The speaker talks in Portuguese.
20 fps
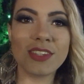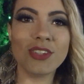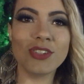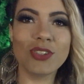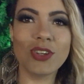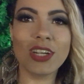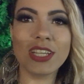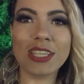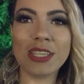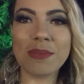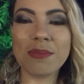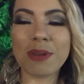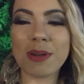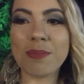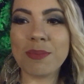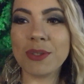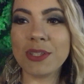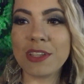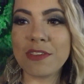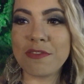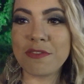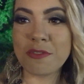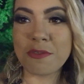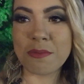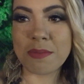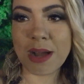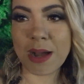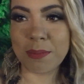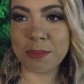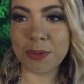eu tô aqui para poder
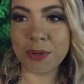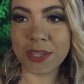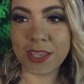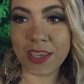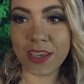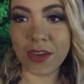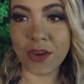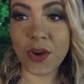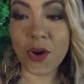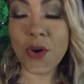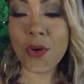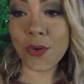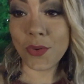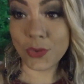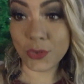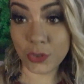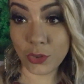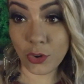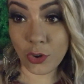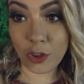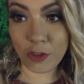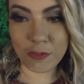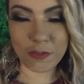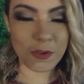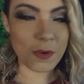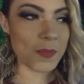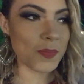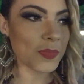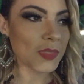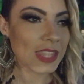filmar, porque o
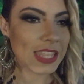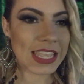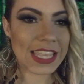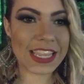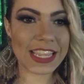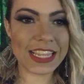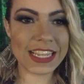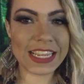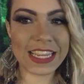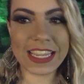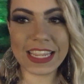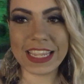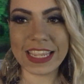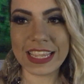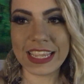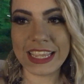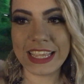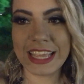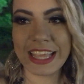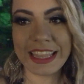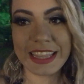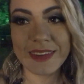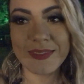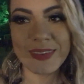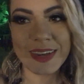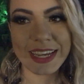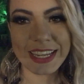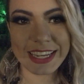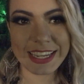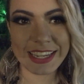noivo, ele é da
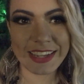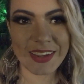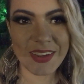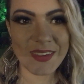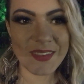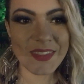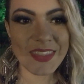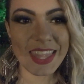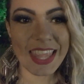marinha.